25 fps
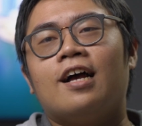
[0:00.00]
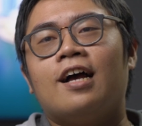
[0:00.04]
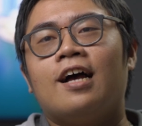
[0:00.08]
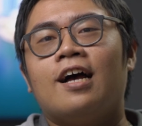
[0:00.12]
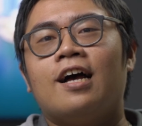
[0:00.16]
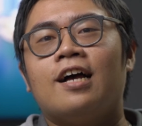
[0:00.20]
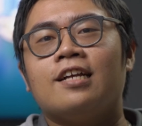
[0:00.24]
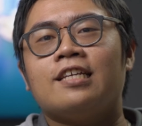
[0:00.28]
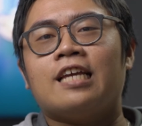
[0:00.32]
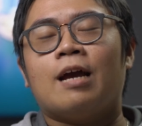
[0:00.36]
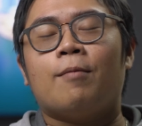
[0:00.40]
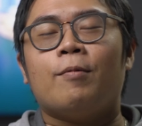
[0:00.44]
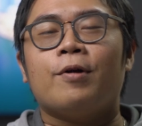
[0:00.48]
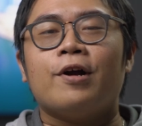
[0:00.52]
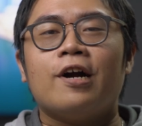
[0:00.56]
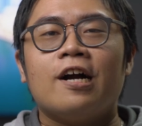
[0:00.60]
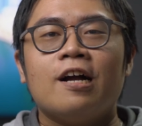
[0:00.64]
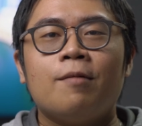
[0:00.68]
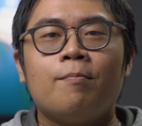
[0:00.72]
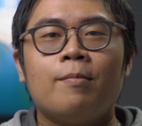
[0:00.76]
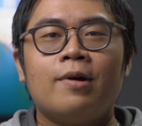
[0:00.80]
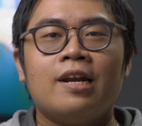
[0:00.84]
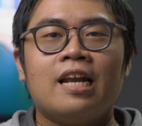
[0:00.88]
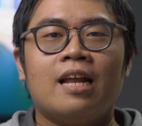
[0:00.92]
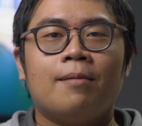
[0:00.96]
Chào mọi
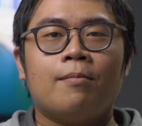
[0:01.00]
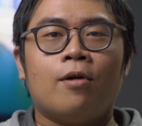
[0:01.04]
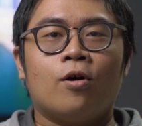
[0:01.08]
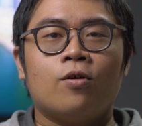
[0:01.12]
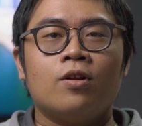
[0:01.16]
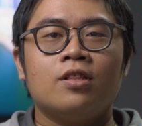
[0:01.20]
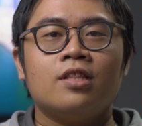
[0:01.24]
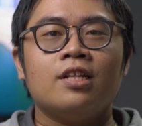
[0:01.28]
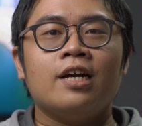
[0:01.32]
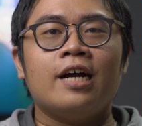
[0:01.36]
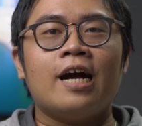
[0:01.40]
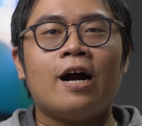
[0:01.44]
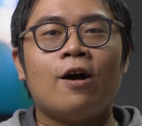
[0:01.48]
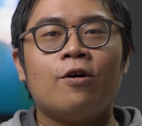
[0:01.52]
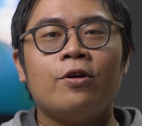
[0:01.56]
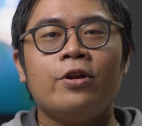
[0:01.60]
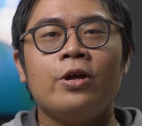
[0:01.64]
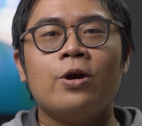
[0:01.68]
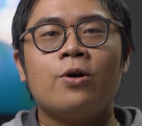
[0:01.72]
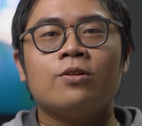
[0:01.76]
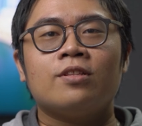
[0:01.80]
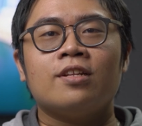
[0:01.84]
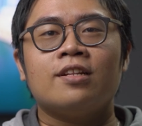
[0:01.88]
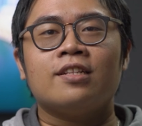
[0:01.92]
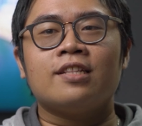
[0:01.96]
người, mình là Bửu đến từ
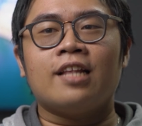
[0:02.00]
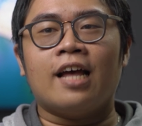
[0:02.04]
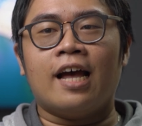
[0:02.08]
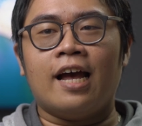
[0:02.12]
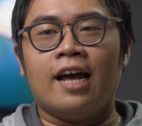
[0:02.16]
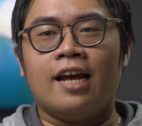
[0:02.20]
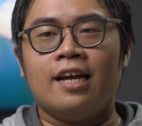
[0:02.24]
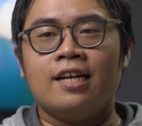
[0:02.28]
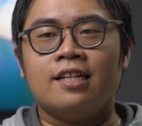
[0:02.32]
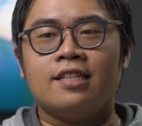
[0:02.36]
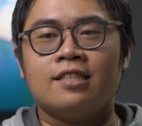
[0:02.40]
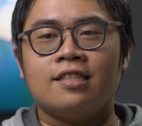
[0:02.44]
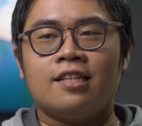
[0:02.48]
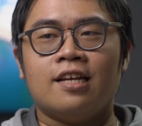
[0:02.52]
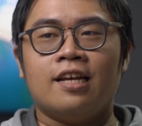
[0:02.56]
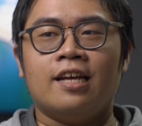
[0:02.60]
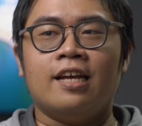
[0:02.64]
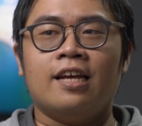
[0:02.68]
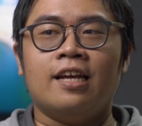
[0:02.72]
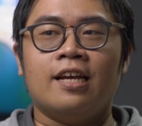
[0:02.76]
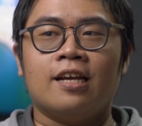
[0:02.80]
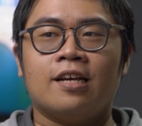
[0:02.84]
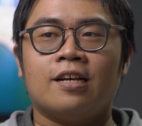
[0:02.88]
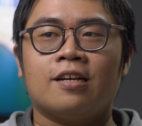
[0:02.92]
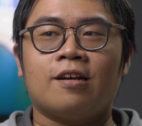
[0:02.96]
Audio Tinh Tế.
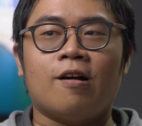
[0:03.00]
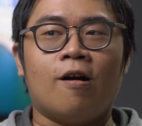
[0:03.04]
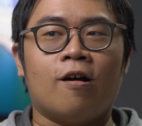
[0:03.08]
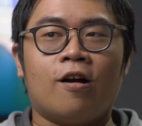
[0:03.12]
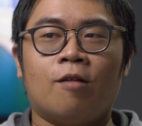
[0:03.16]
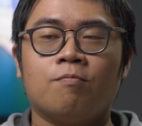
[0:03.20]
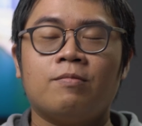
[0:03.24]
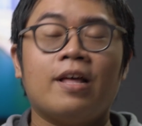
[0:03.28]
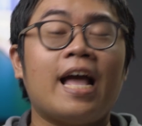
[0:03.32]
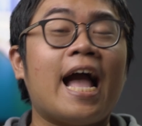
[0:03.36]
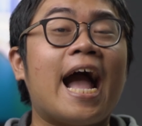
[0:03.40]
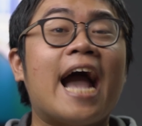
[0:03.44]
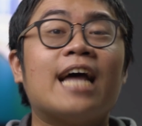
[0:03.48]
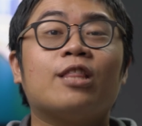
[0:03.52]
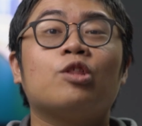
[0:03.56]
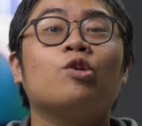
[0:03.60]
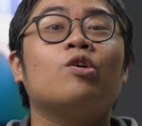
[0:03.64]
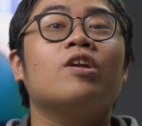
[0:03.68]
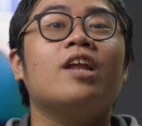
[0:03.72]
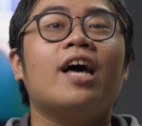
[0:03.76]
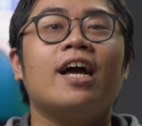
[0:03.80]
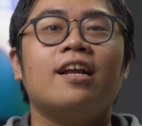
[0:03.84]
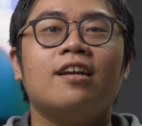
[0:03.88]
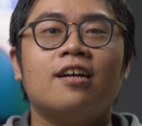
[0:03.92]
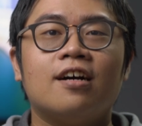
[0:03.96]
Thì còn không tới 2
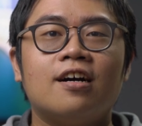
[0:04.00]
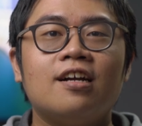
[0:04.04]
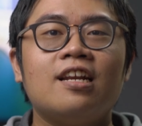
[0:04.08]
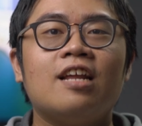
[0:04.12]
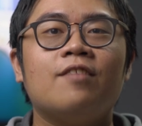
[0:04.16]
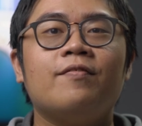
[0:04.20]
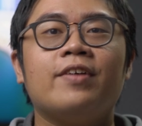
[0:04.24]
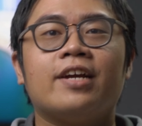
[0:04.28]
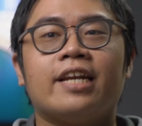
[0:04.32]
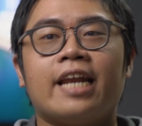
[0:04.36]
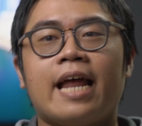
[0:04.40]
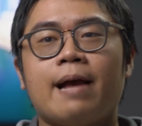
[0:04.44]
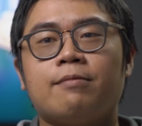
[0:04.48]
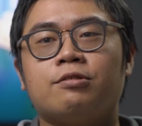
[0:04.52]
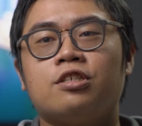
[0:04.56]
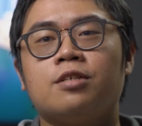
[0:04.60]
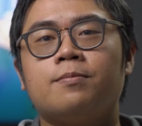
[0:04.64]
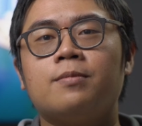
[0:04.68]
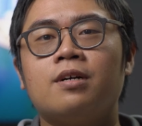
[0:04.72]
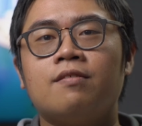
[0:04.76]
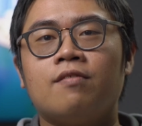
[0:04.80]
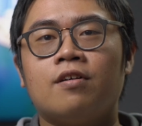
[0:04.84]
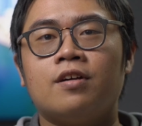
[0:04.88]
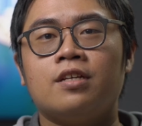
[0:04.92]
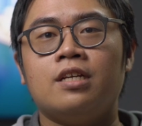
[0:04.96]
tuần lễ nữa là Việt Nam sẽ
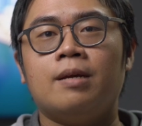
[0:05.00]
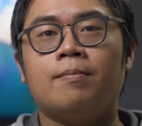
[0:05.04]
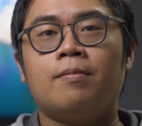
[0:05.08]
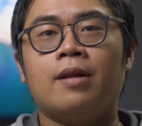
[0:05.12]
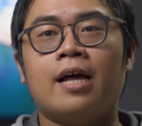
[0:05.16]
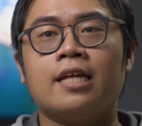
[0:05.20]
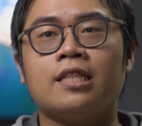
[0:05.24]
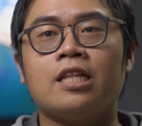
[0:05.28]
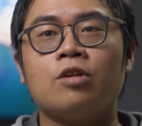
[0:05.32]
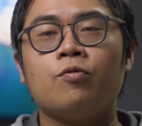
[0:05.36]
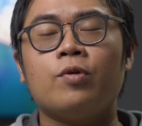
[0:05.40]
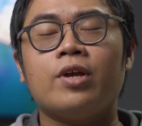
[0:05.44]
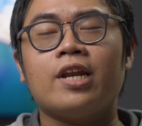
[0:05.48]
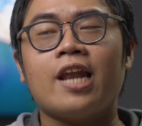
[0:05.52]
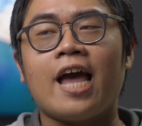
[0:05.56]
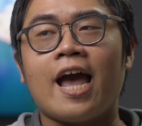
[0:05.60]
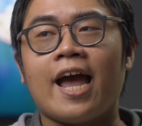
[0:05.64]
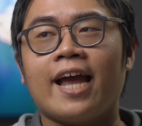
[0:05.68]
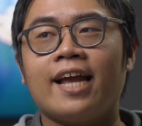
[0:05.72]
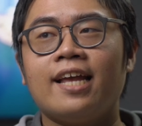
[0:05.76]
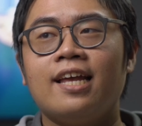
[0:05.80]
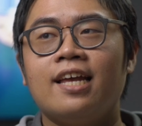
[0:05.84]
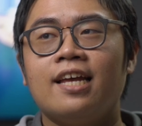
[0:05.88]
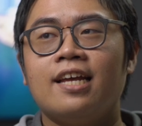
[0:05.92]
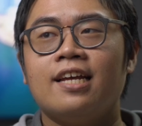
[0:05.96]
bước vào dịp lễ Tết Nguyên
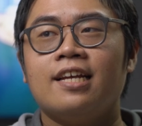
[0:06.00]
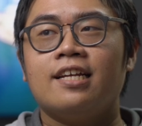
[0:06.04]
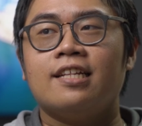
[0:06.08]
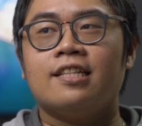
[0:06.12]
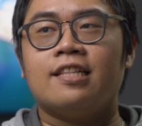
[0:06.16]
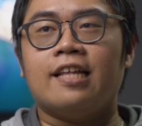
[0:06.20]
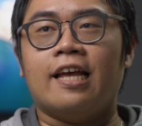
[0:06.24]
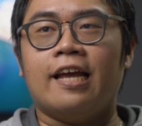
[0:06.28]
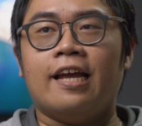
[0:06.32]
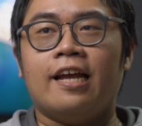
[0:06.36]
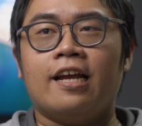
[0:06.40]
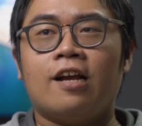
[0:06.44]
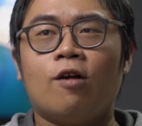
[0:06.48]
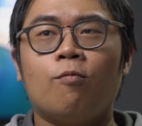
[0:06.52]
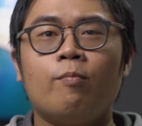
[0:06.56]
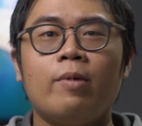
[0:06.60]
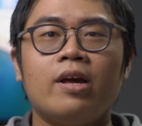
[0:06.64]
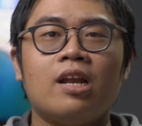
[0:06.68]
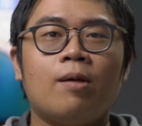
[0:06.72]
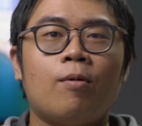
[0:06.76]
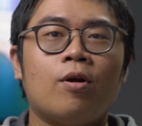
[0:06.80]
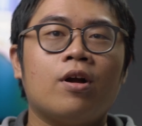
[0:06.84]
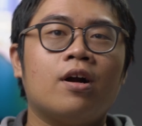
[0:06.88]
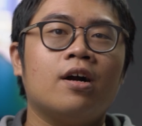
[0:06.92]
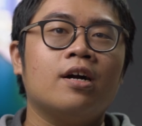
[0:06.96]
Đán. Thì không biết
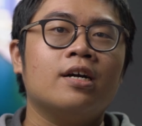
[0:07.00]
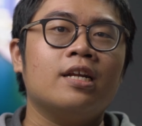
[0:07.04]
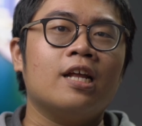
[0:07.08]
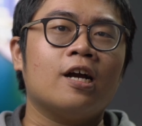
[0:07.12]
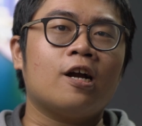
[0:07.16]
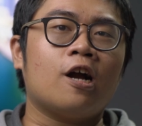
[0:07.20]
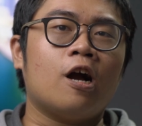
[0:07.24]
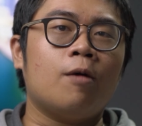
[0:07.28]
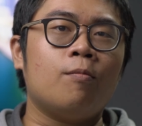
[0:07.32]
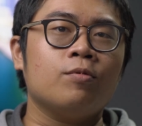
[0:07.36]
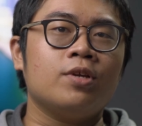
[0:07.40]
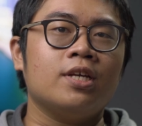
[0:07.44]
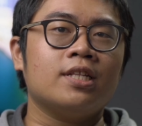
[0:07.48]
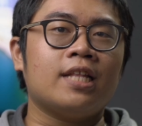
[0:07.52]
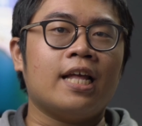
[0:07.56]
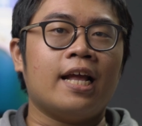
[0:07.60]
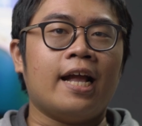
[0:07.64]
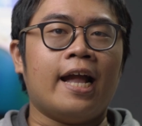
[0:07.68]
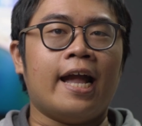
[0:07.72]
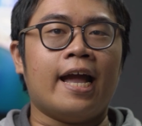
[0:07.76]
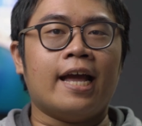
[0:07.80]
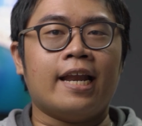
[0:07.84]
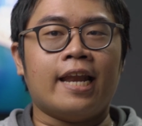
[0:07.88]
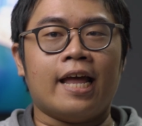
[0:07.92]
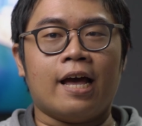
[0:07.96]
là mọi người đã có một chiếc tai
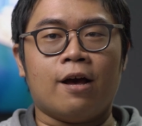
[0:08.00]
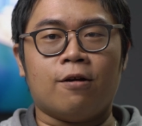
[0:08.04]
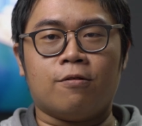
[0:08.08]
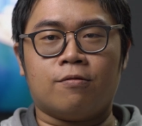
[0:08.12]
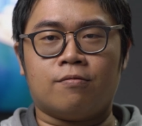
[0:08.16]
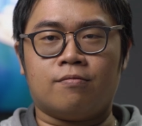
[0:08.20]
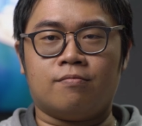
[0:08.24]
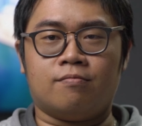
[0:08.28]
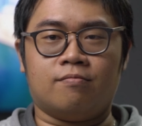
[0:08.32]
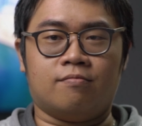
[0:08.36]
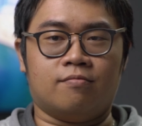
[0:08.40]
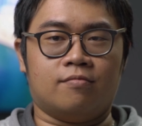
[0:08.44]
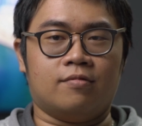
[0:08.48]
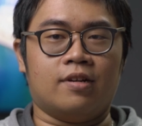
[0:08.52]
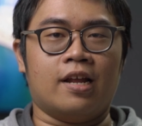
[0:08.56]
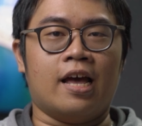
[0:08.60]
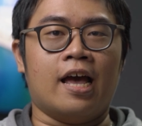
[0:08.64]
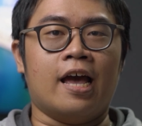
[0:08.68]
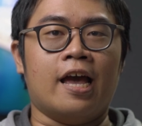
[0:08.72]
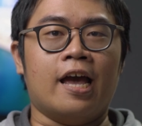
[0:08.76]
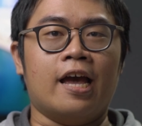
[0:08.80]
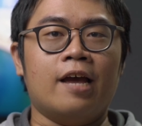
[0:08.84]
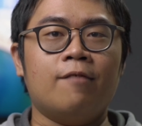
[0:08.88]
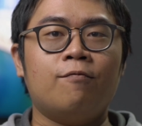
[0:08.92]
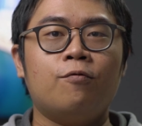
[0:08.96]
nghe nào
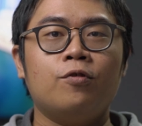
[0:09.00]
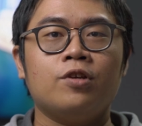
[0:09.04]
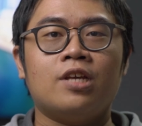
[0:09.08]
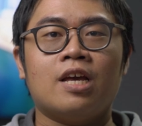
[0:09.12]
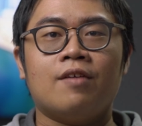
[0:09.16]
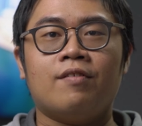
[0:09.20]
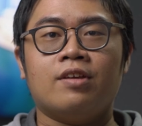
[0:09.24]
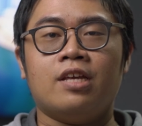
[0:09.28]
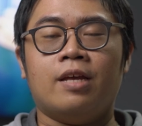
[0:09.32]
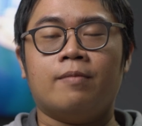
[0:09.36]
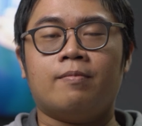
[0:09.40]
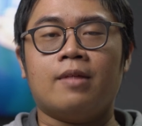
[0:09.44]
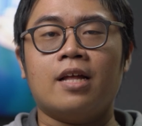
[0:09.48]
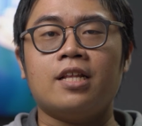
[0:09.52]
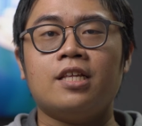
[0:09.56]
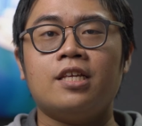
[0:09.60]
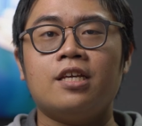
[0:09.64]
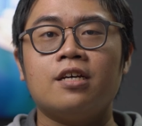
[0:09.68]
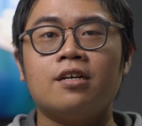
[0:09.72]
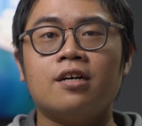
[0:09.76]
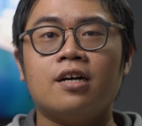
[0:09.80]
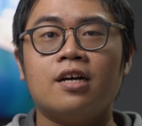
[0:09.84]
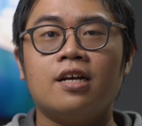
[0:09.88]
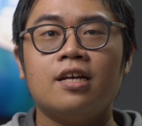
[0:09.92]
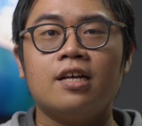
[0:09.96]
để vui chơi vào dịp Tết
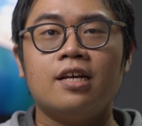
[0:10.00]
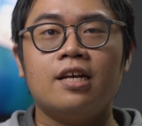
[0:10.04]
chưa?